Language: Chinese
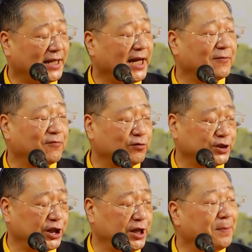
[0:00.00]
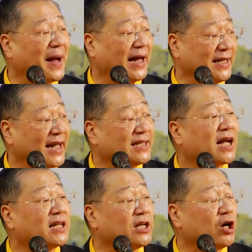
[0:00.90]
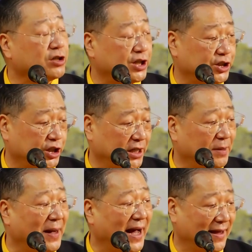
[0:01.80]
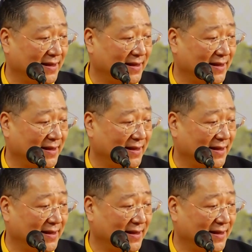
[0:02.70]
念父亲一半，念他的要经者一半，